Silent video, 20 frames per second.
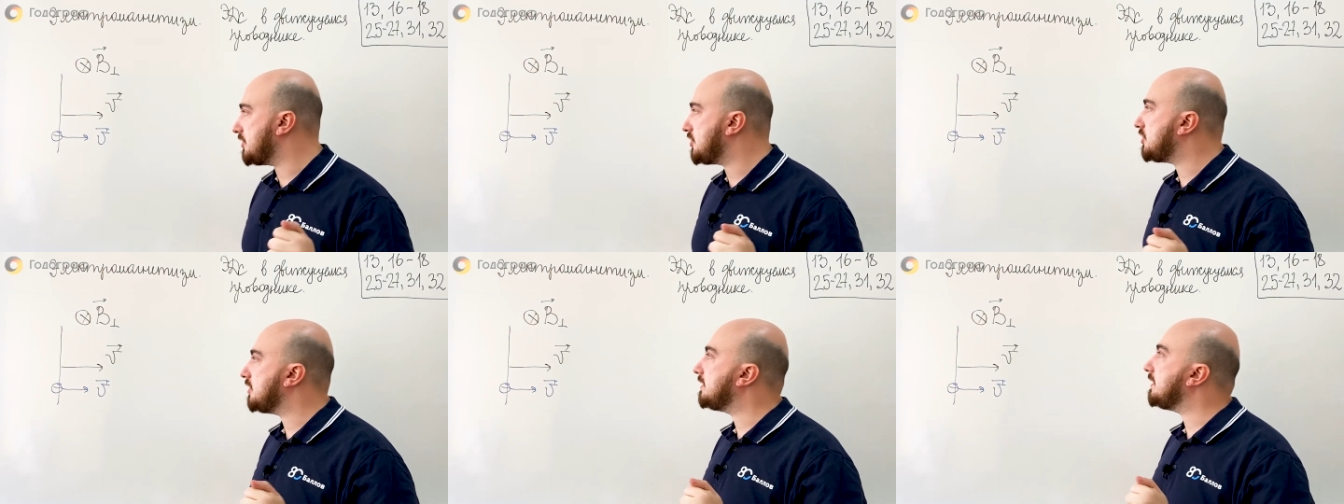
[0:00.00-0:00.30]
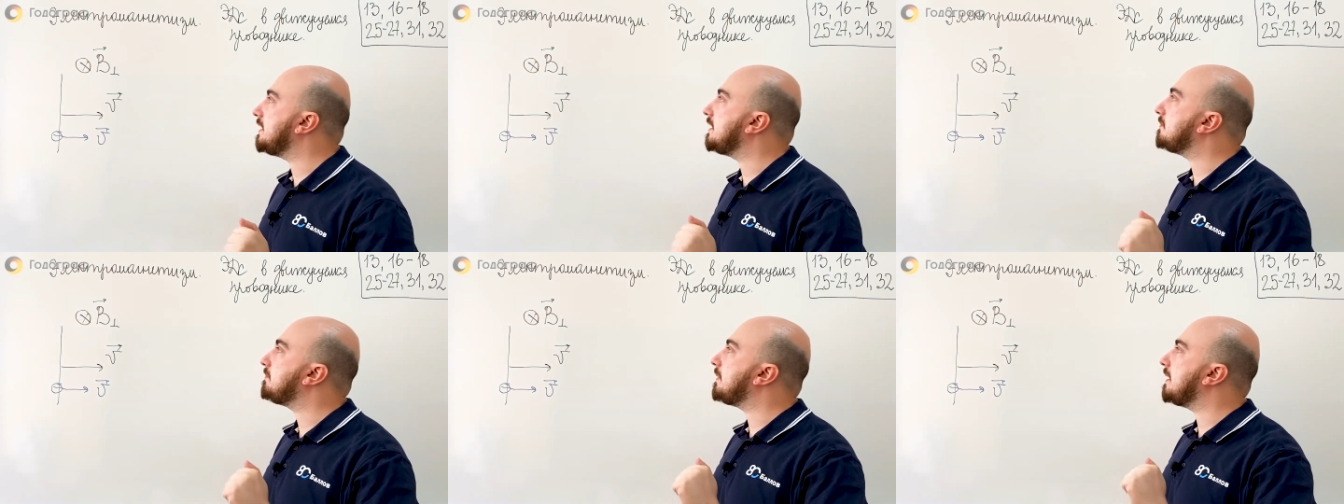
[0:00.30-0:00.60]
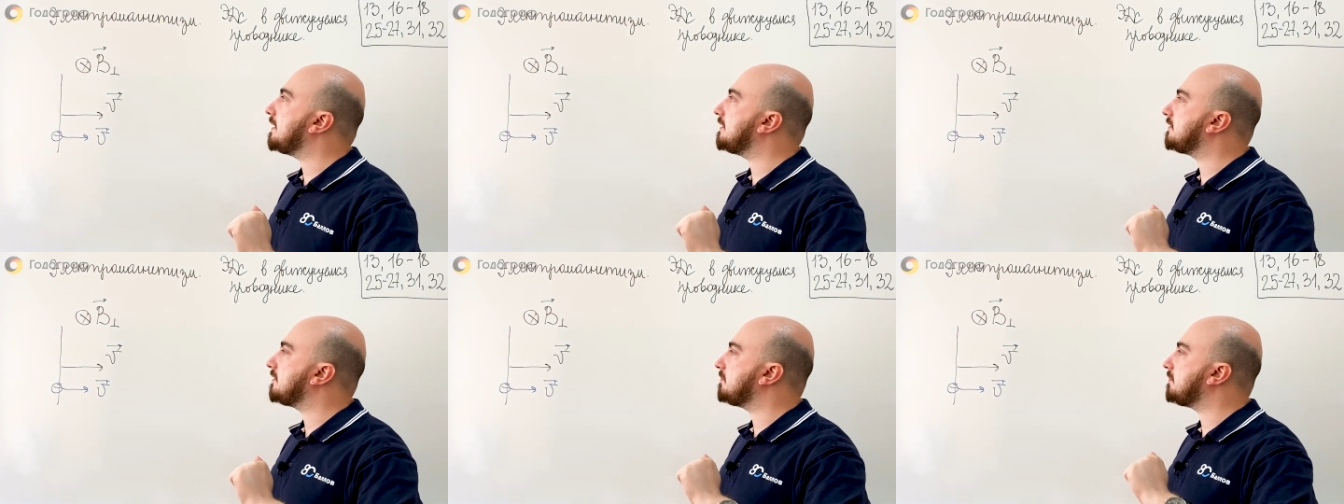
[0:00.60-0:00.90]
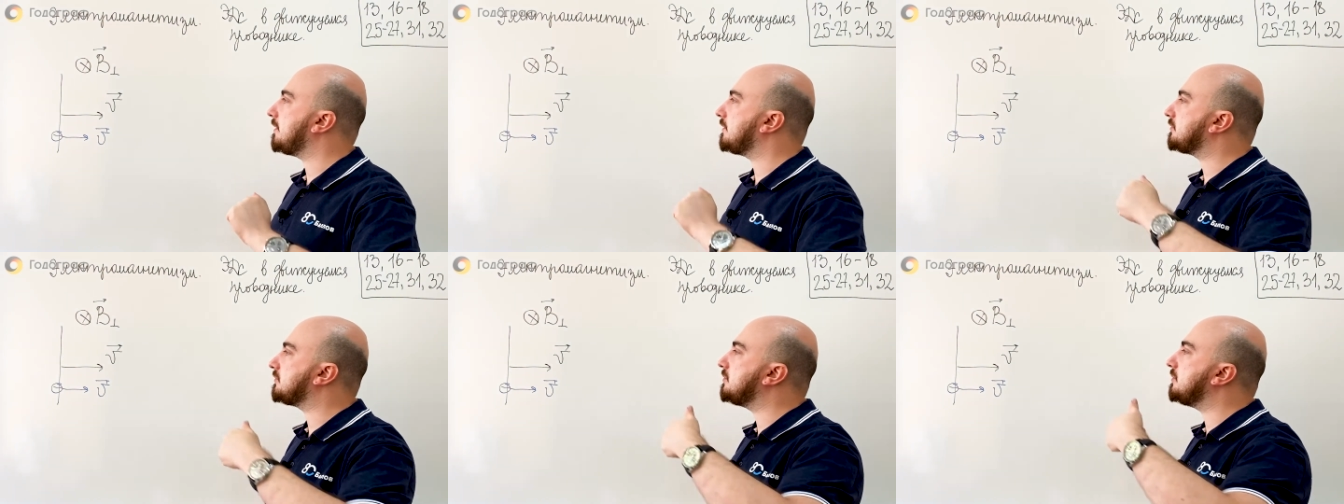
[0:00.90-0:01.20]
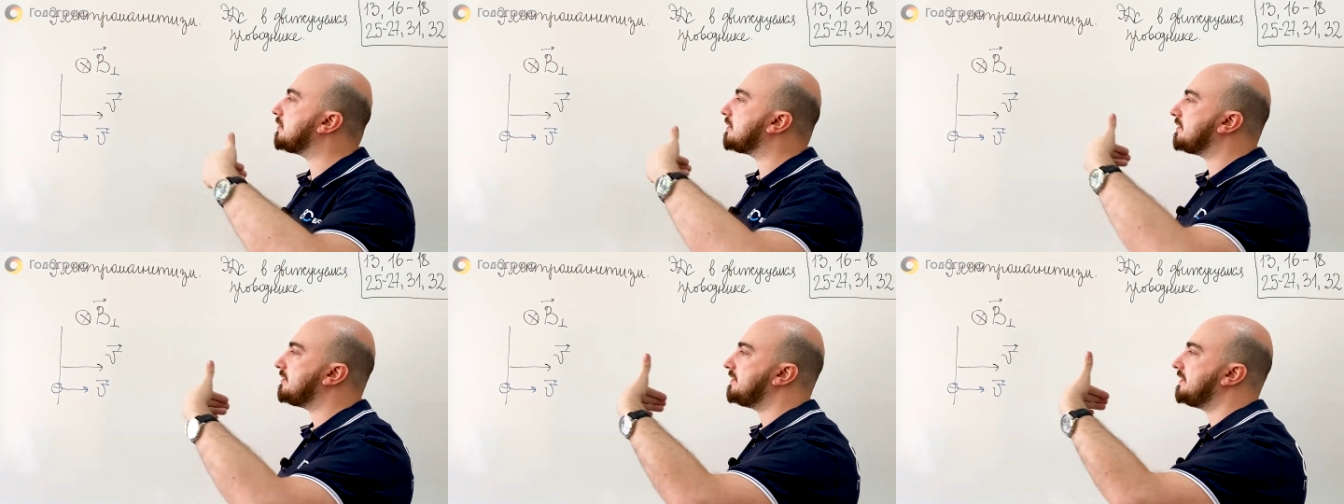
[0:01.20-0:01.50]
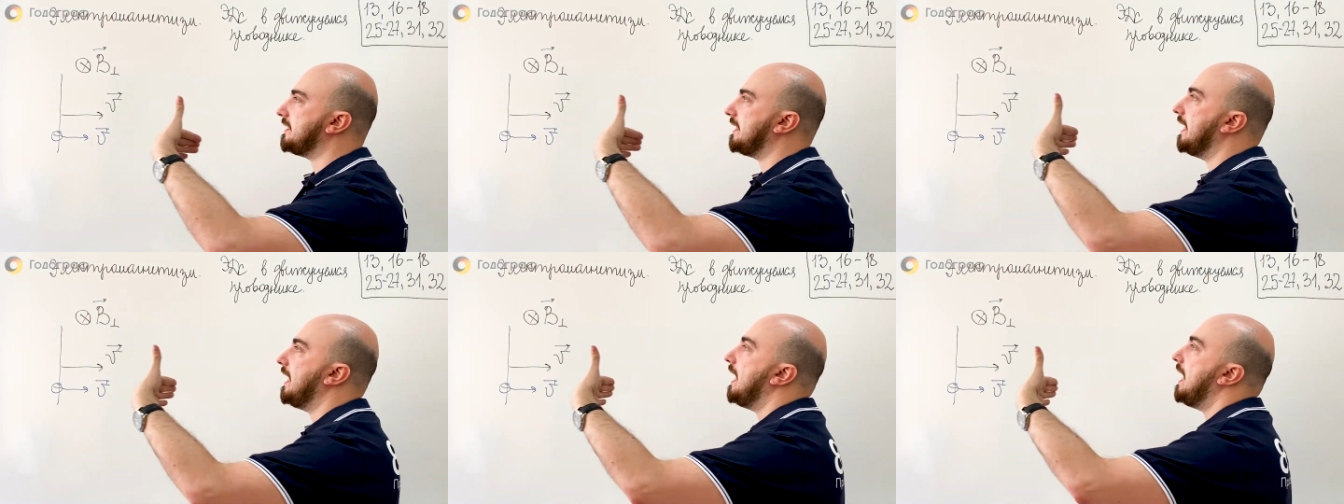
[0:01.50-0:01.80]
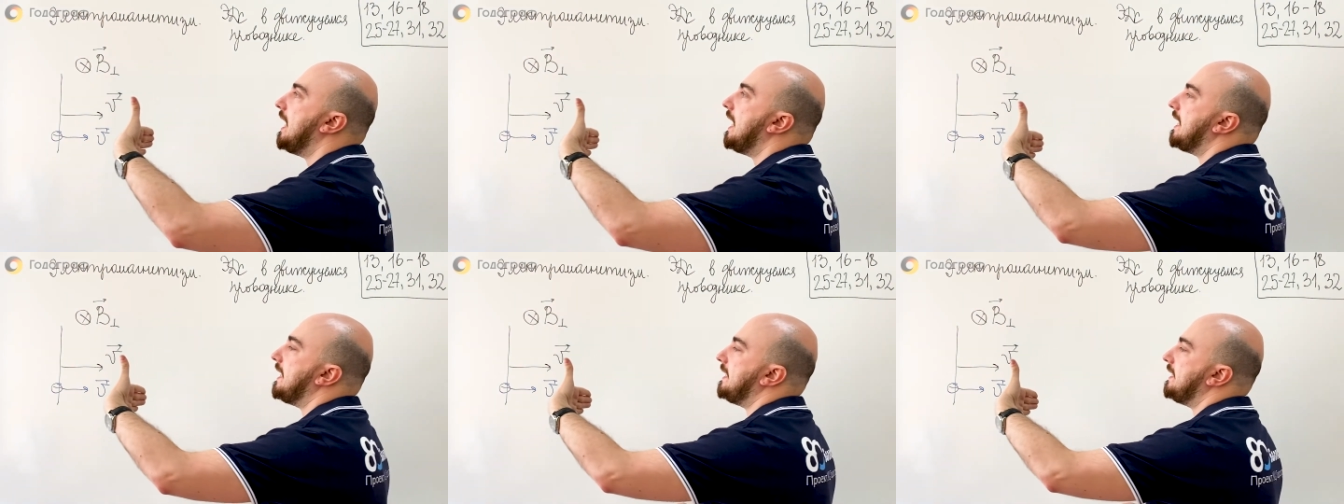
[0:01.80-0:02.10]
Четыре пальца по скорости
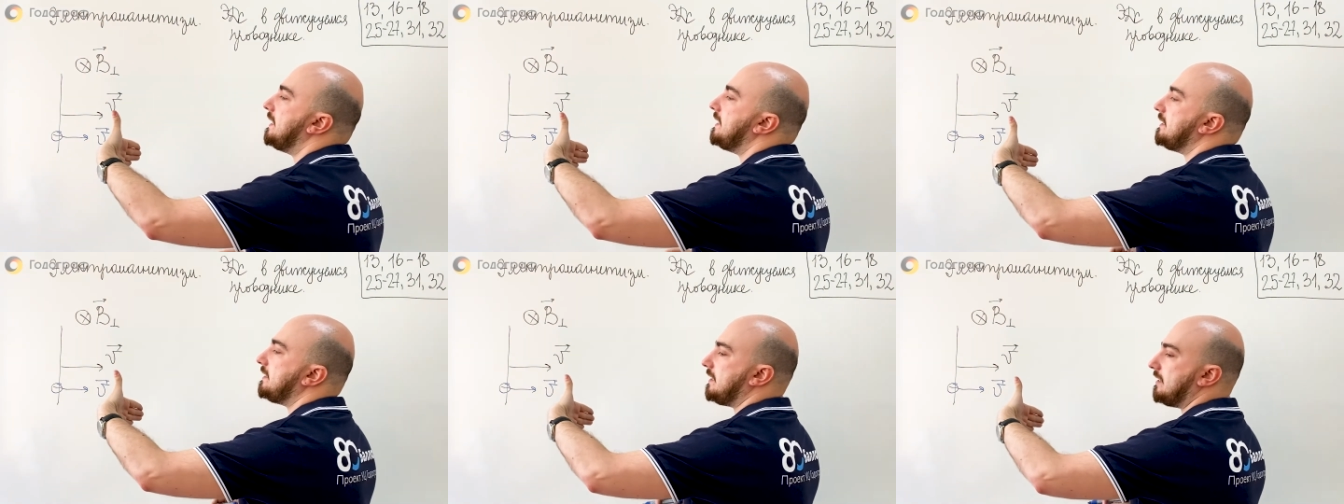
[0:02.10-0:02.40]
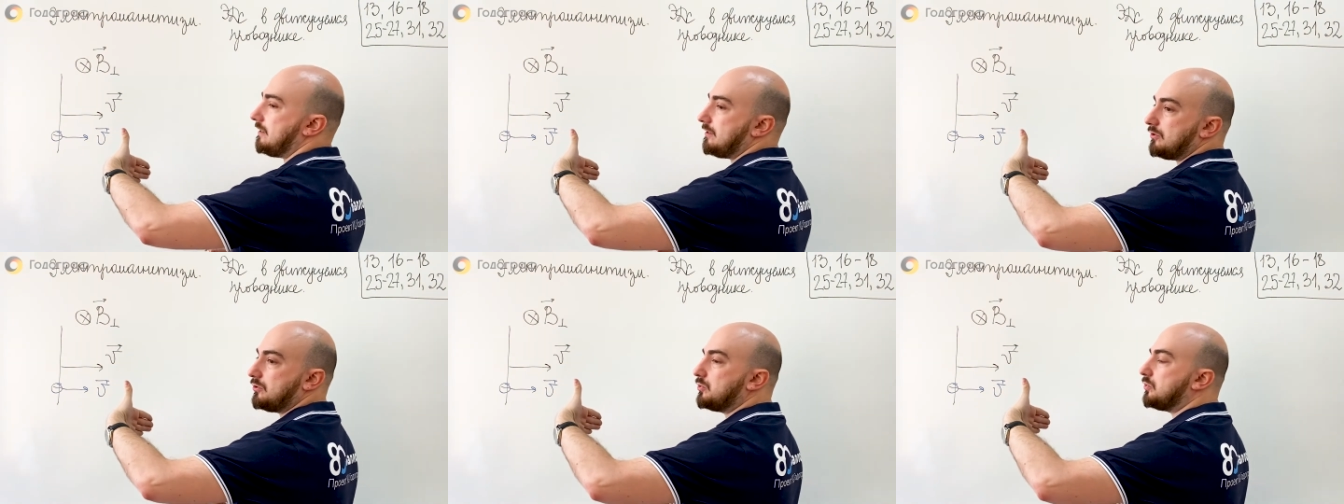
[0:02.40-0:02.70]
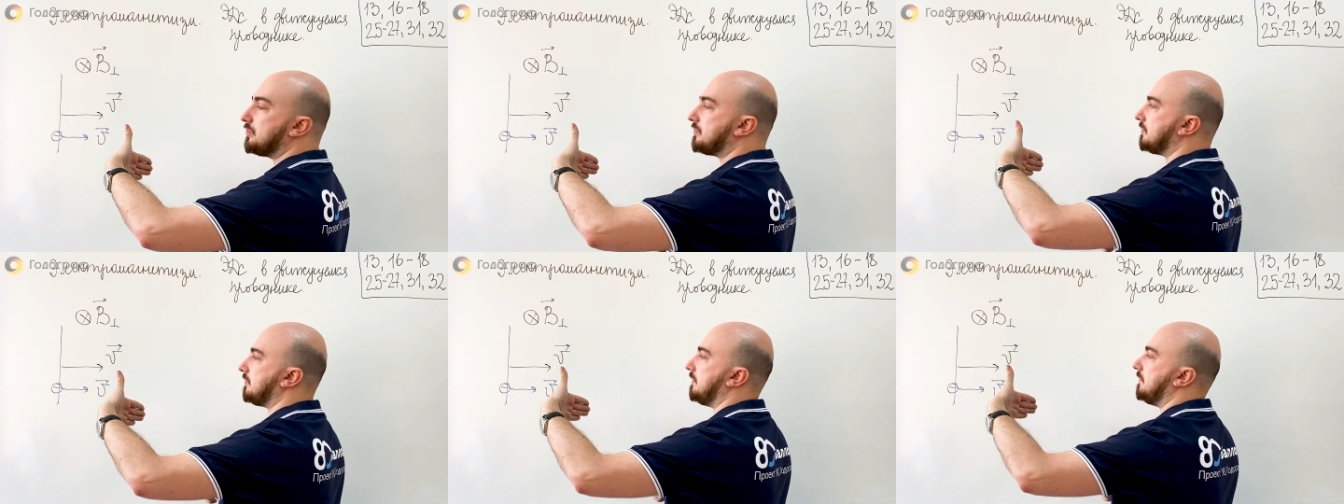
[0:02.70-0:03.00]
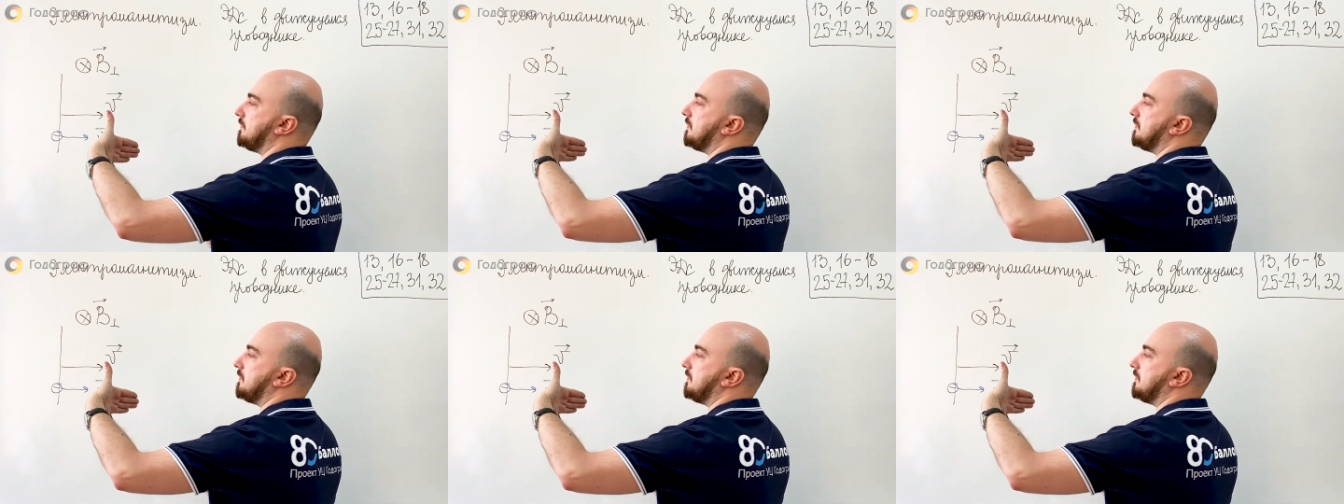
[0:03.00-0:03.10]
линии индукции